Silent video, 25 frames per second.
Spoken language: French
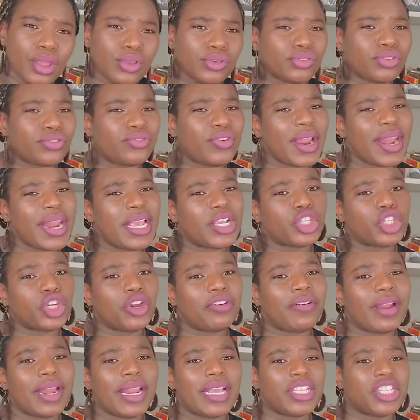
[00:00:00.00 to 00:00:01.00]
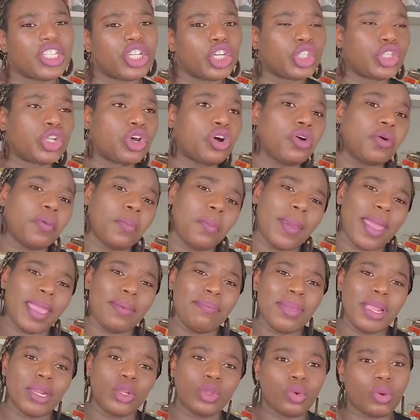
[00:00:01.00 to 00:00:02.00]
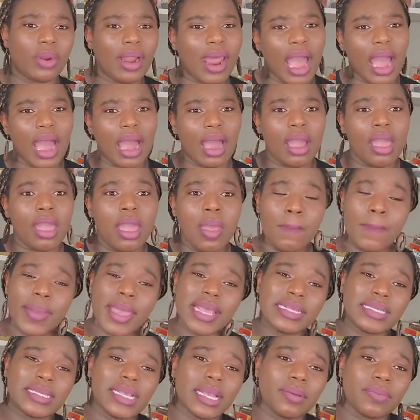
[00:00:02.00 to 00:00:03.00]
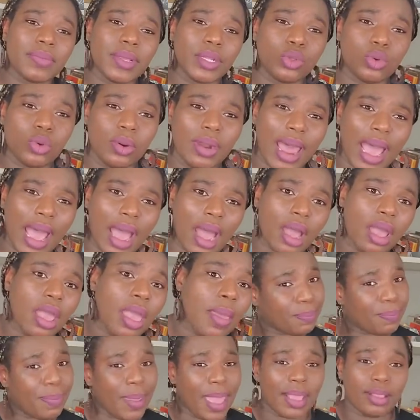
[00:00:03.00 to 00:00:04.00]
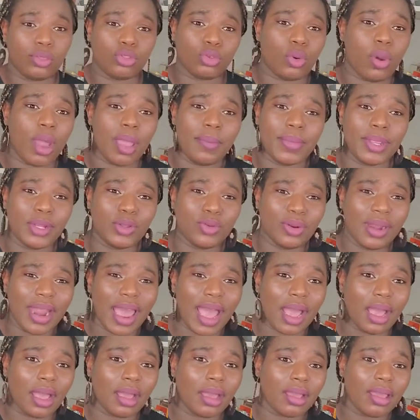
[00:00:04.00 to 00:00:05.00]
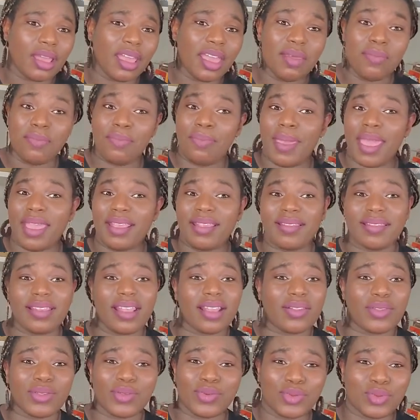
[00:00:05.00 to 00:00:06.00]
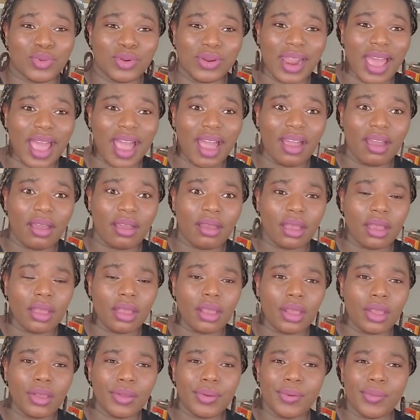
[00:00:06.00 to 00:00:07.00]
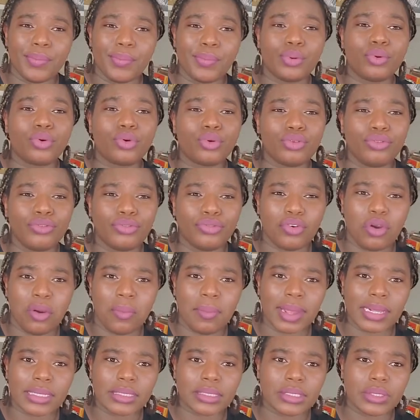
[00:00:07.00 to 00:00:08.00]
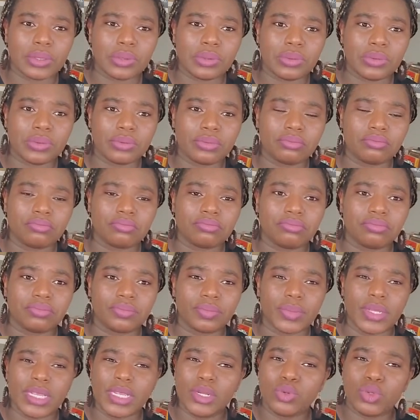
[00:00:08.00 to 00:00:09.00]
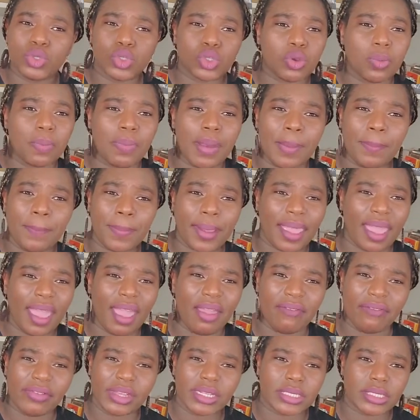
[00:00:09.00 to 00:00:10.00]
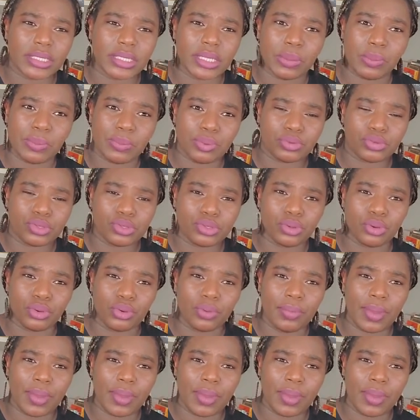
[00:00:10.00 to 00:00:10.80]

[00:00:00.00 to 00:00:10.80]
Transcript: Je vois des gens, on va les dire, non, paye 1000 dollars, paye 5000 dollars, paye 3000 dollars, paye 500 dollars pour une formation. Ils ne sont pas prêts à investir pour se